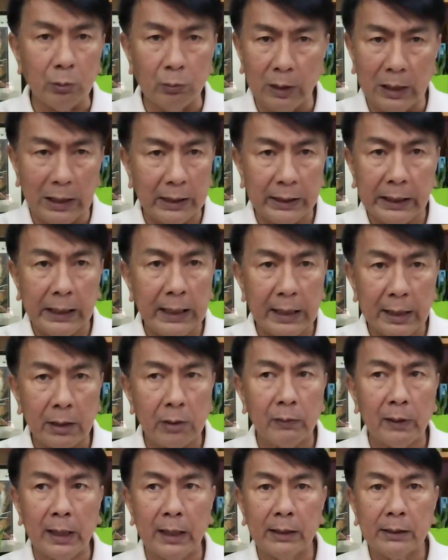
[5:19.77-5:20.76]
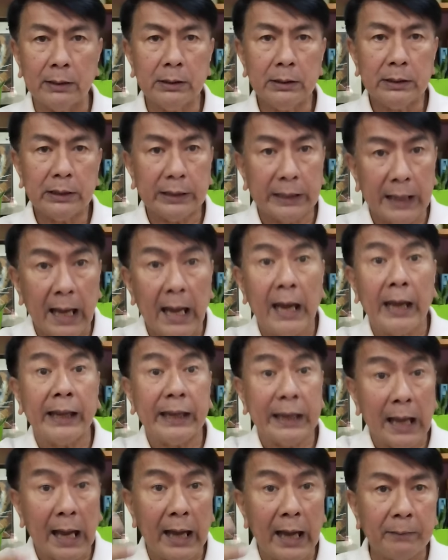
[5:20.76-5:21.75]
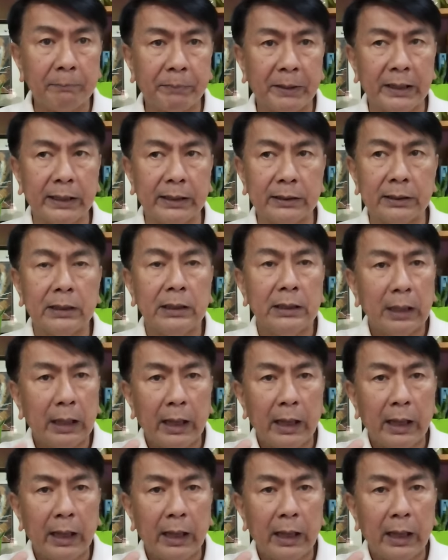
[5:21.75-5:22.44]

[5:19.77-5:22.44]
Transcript: Walang ginagawa. Hinahayaan pa rin.